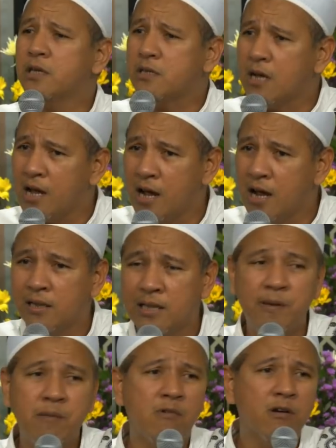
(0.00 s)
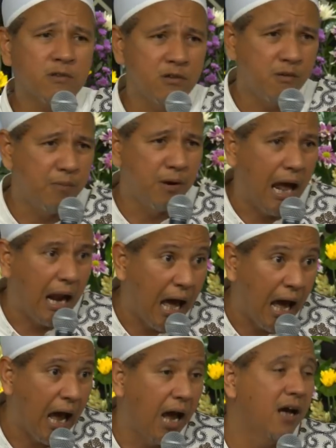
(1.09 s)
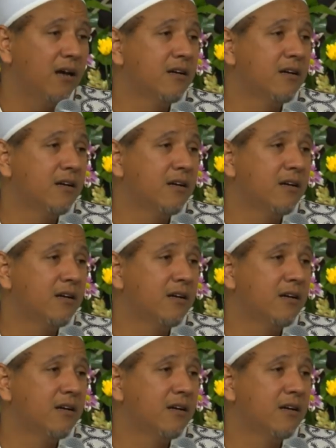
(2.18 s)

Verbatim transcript: wis cedak tapi moto yom belala